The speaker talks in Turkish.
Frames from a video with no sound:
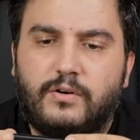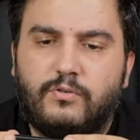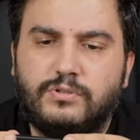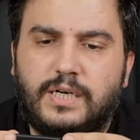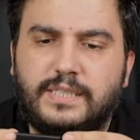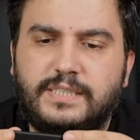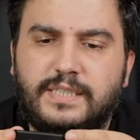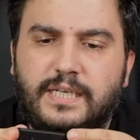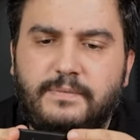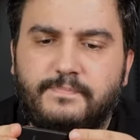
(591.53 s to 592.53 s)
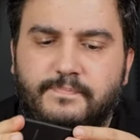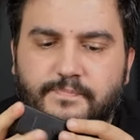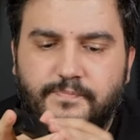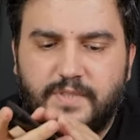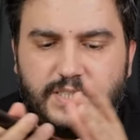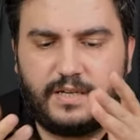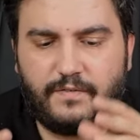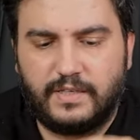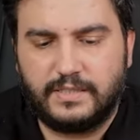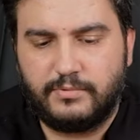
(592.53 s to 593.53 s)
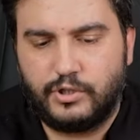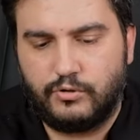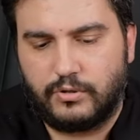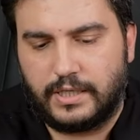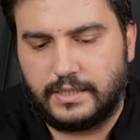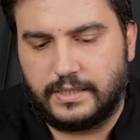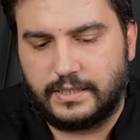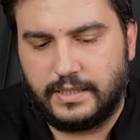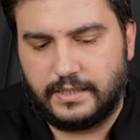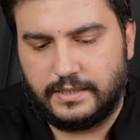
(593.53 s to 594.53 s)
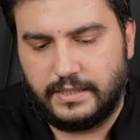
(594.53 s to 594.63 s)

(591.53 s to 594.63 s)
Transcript: Onun haricinde diyecek fazla bir şey yok arkadaşlar.